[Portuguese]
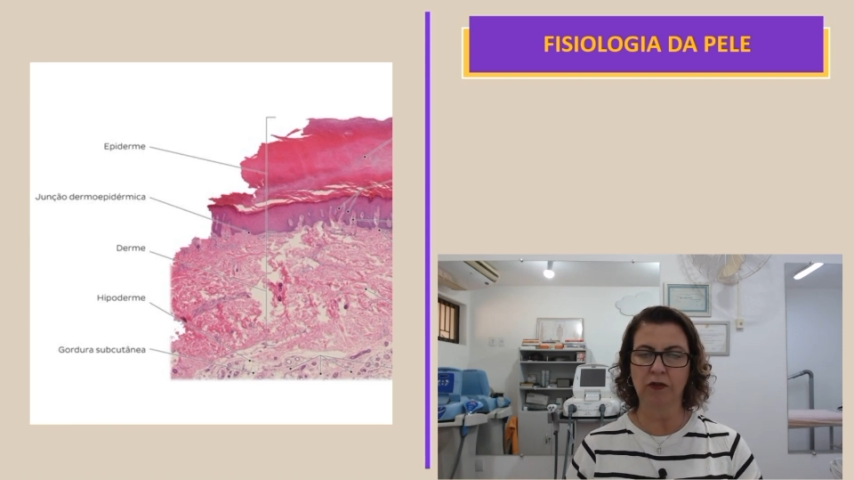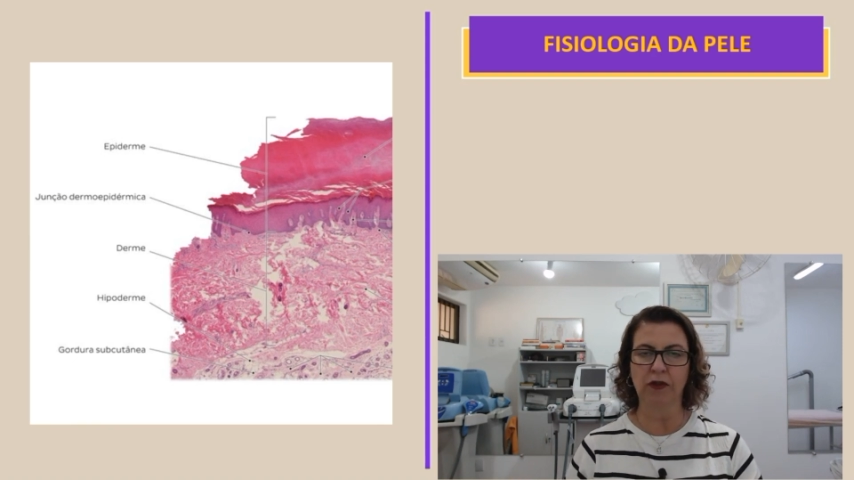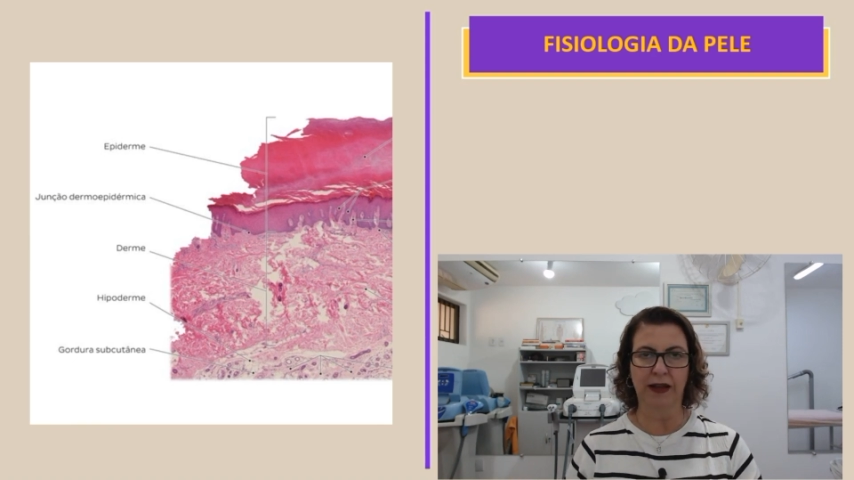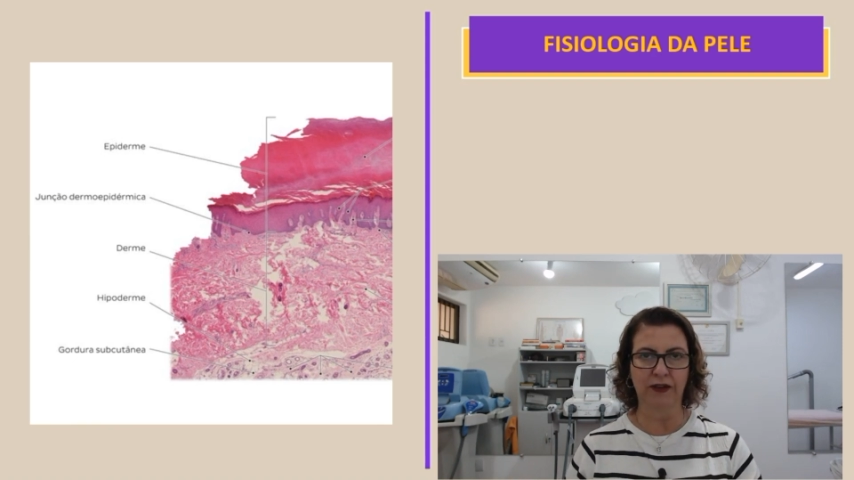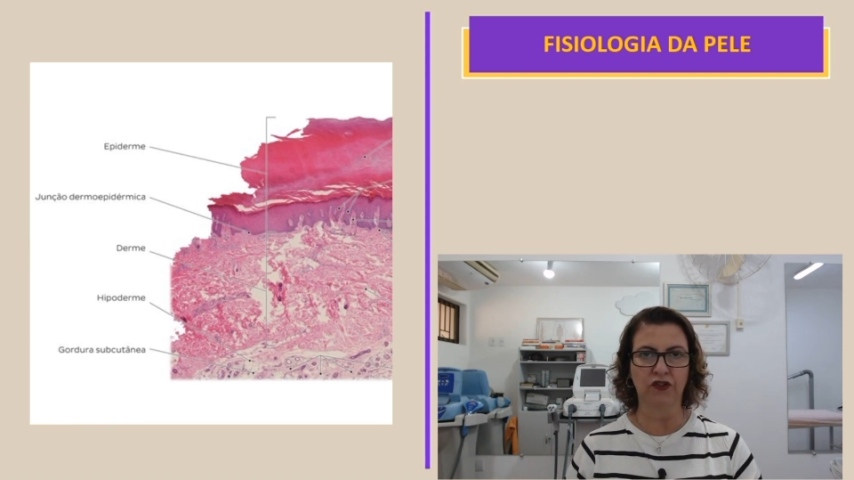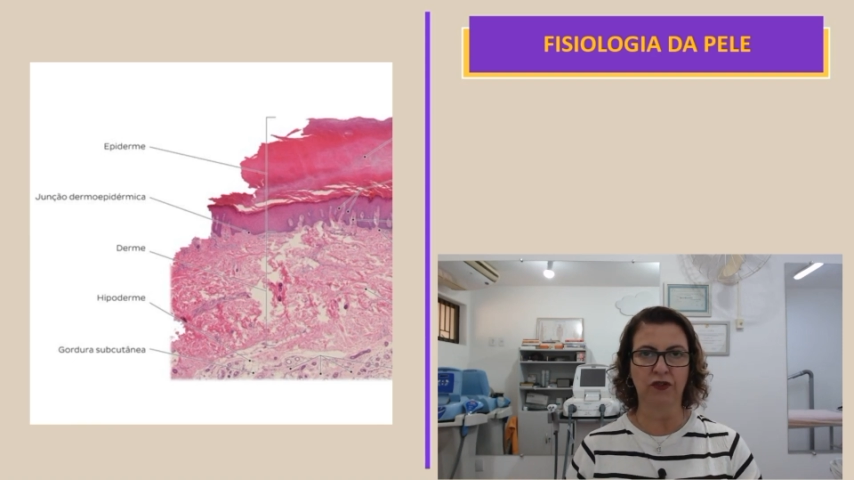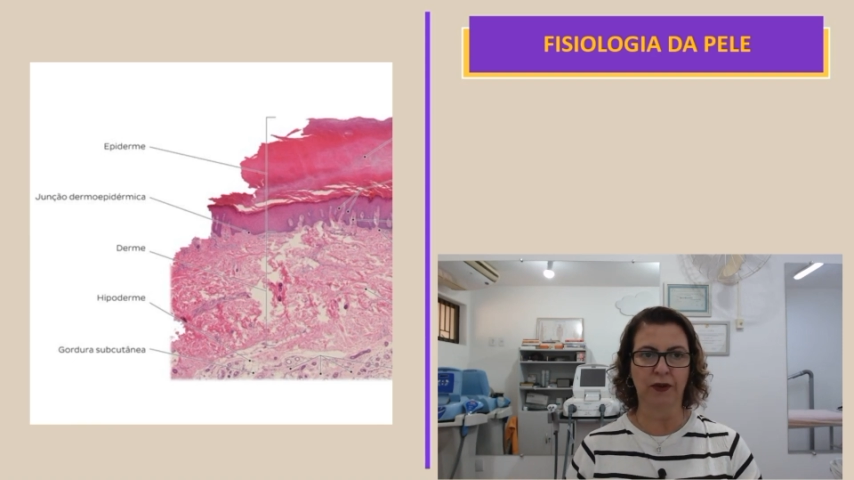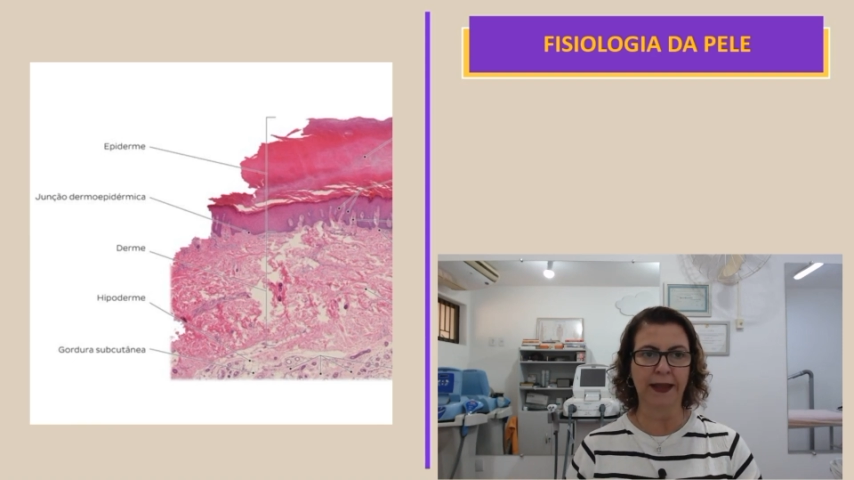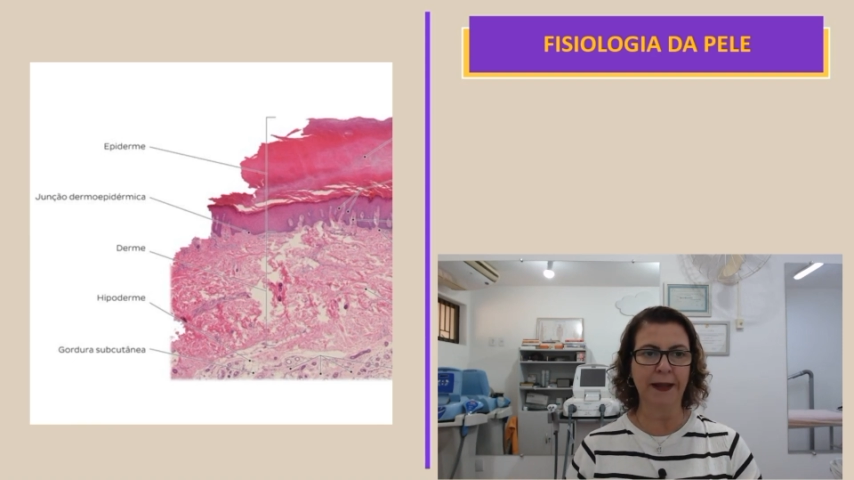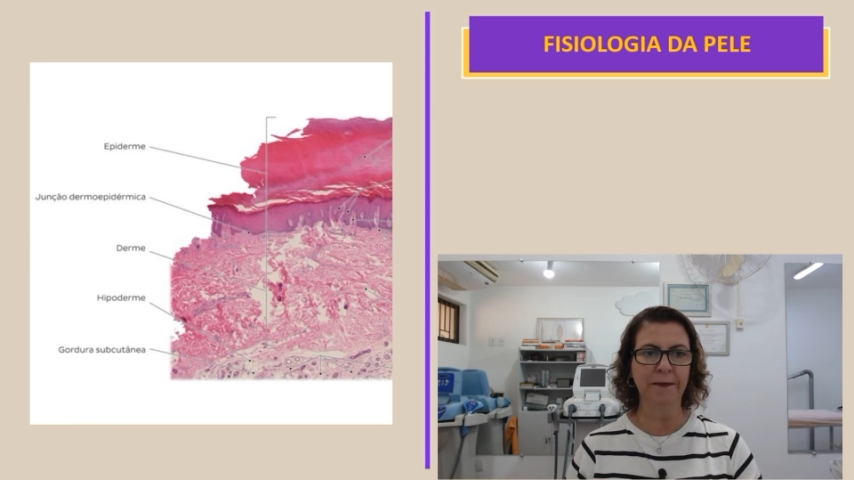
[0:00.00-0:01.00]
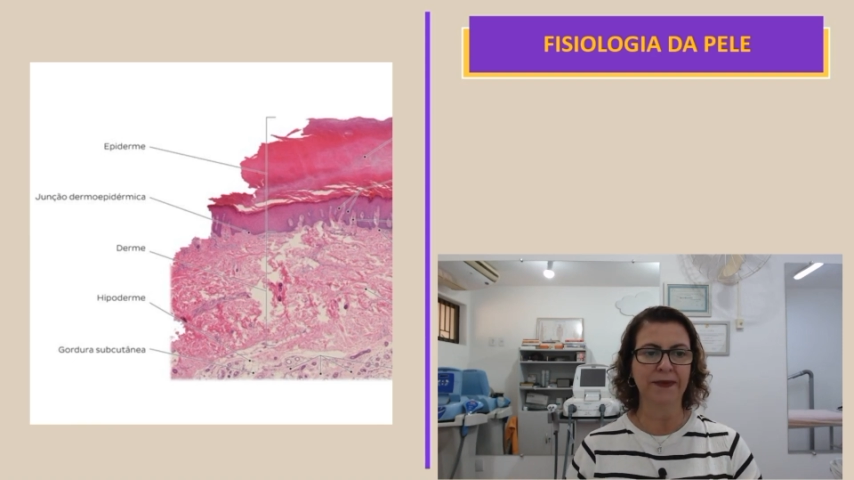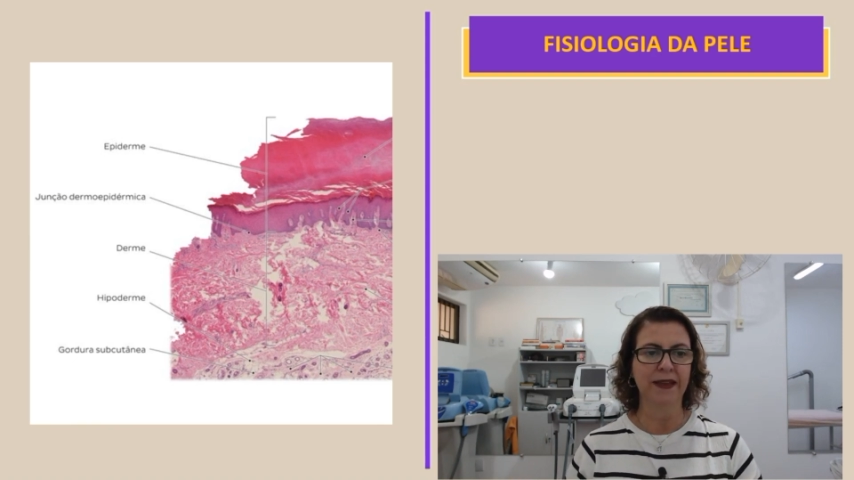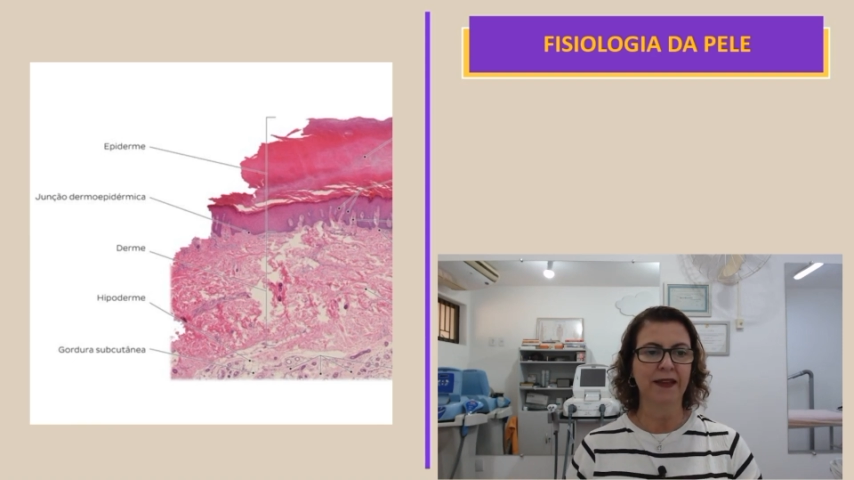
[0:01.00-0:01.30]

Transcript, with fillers: colágeno, ok?